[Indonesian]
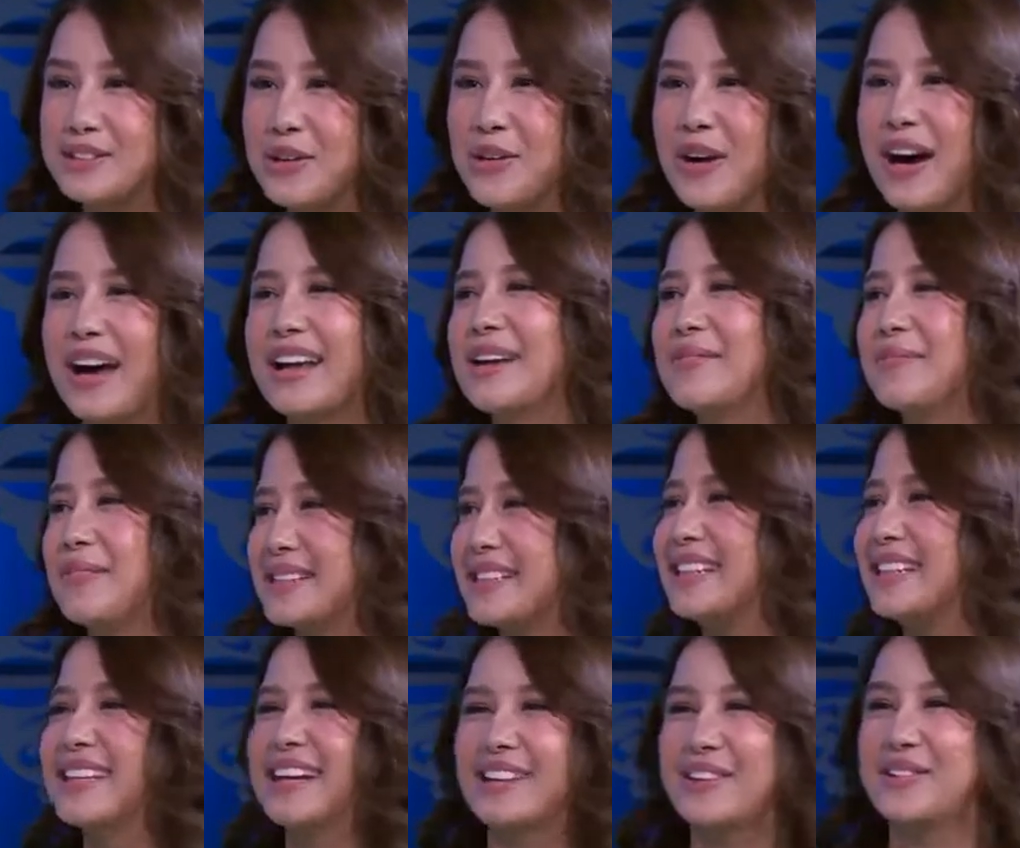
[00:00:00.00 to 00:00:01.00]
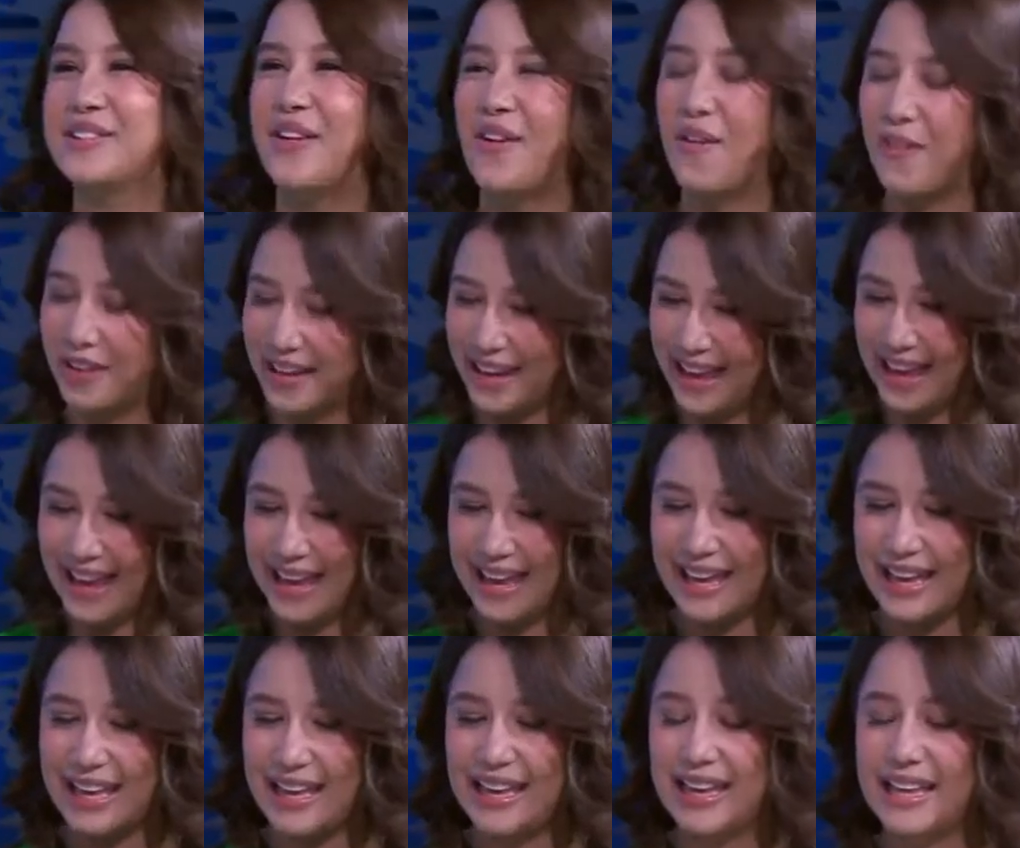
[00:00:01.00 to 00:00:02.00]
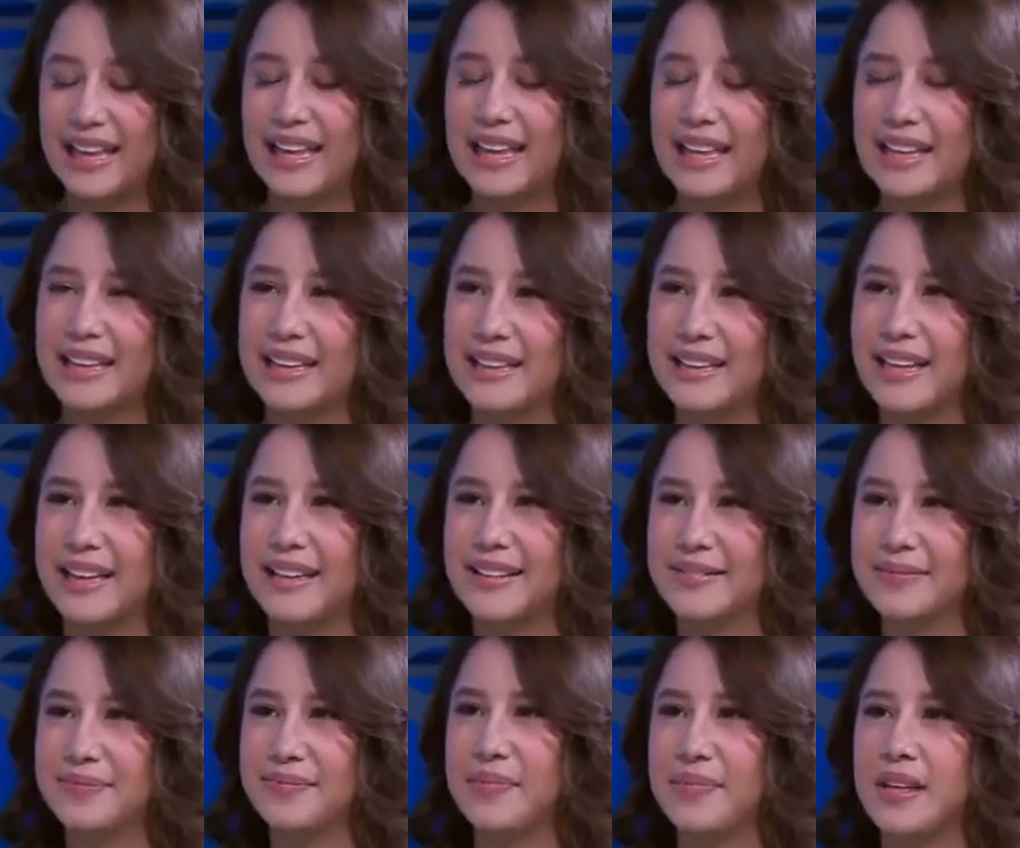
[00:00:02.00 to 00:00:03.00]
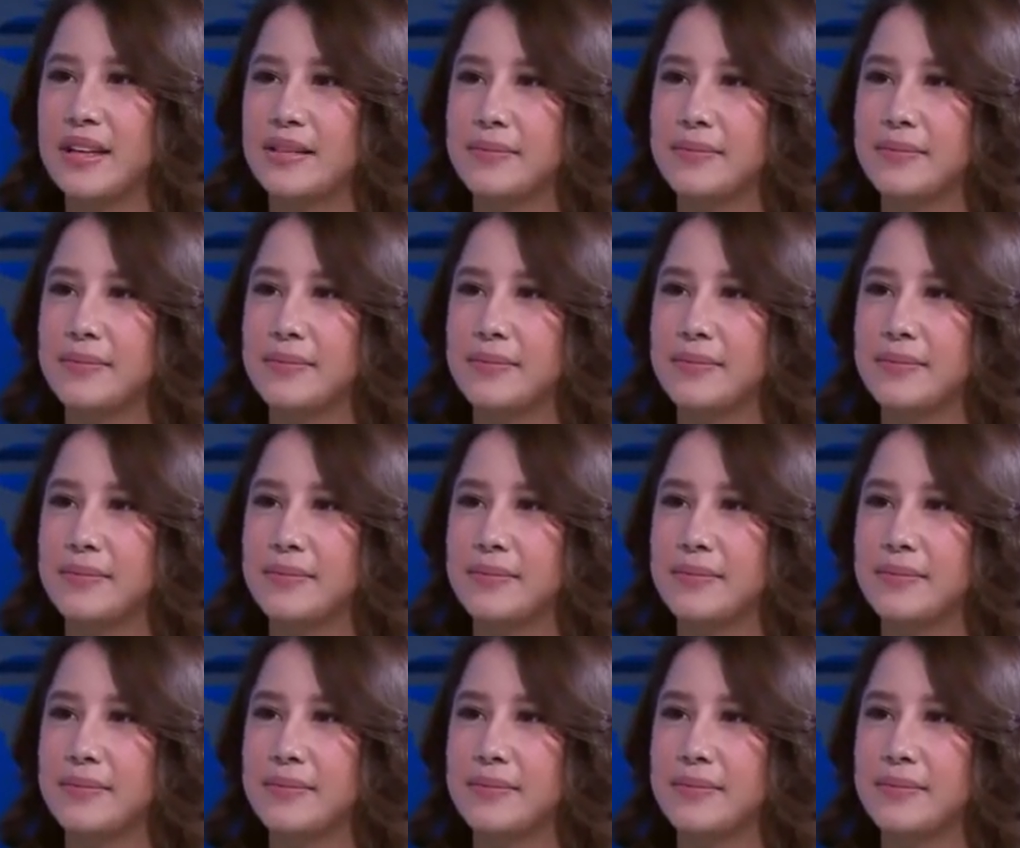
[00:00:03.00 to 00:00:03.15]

karena pasti internetnya udah oke. Okay. Oke. Okay. Nah,